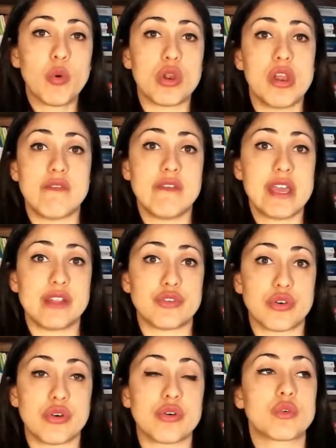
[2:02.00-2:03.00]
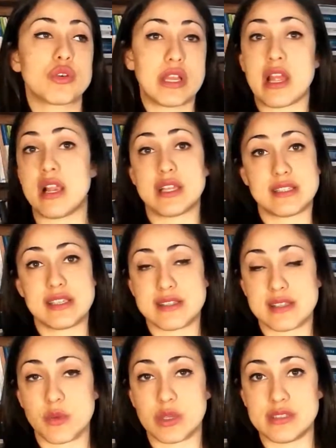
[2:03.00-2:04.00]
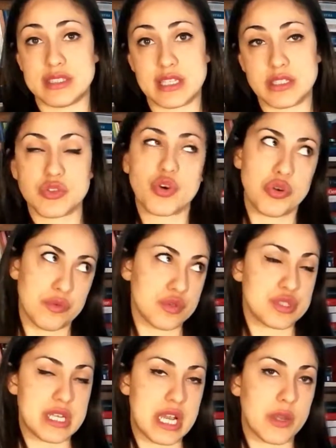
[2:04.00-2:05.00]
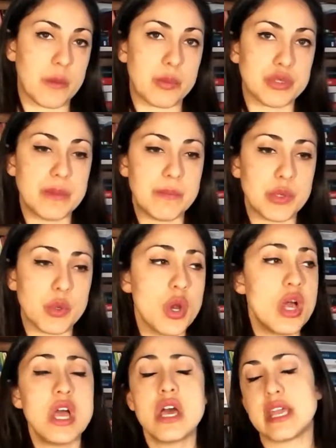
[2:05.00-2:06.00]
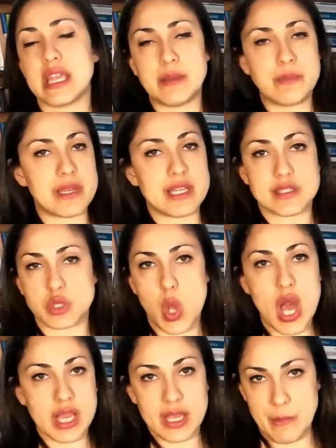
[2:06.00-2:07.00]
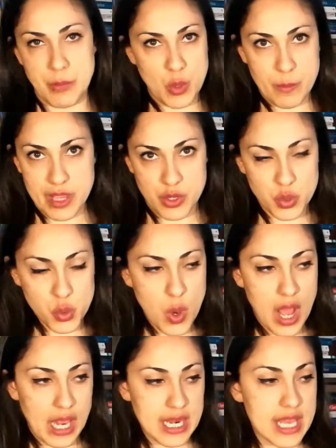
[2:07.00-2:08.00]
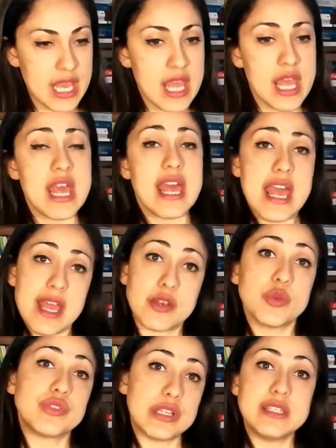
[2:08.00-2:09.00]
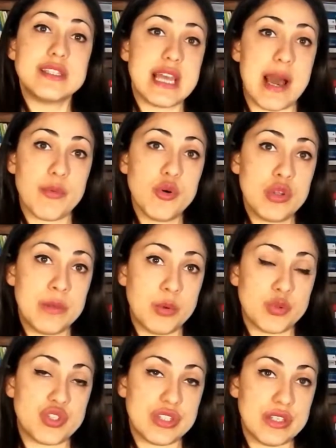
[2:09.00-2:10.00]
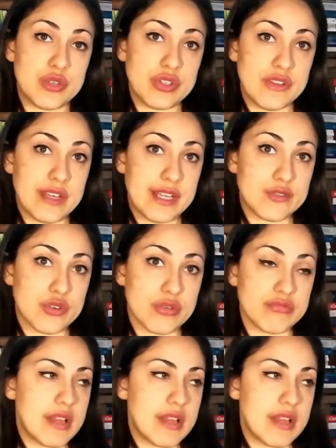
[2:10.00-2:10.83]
quello in vetro, la stessa quantità di tonno, forse anche un po' di più, il prezzo anche più o meno è uguale e riutilizziamo il boccettino di vetro